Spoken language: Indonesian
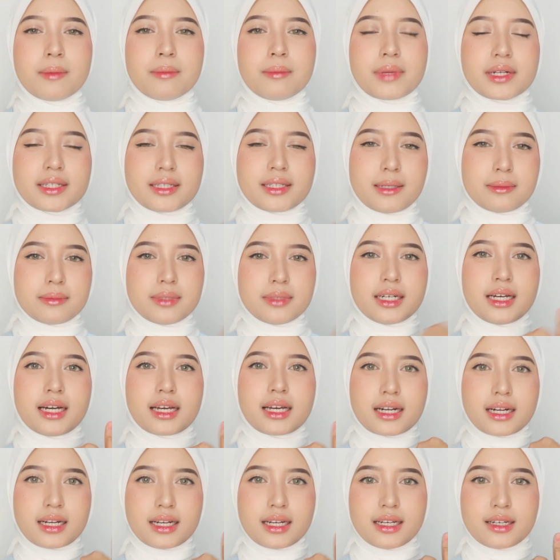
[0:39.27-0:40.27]
Pertama
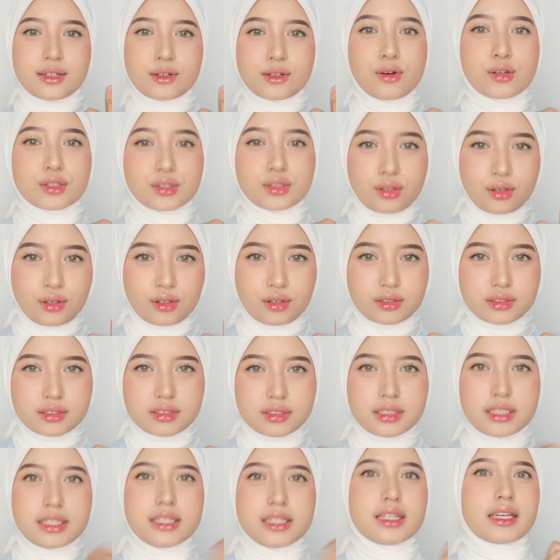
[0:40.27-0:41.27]
karena gosong,
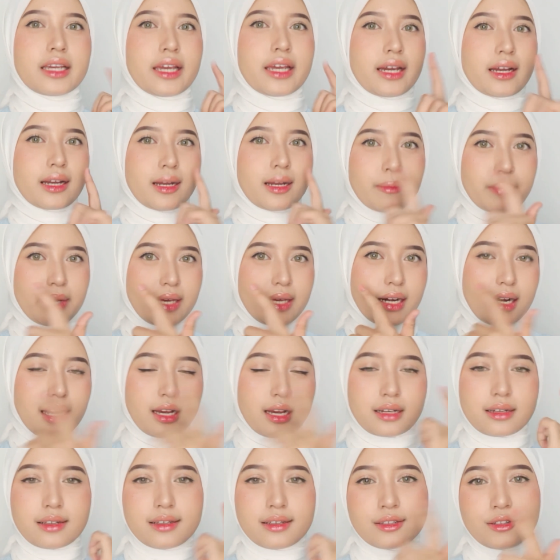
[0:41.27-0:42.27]
jadi kayak
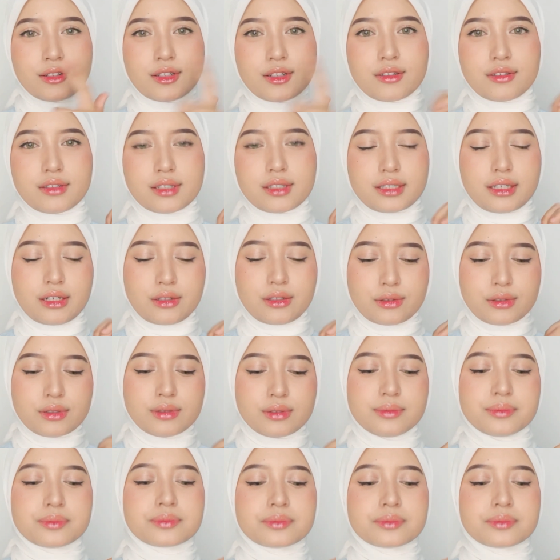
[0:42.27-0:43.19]
kemerahan gitu loh kulit aku.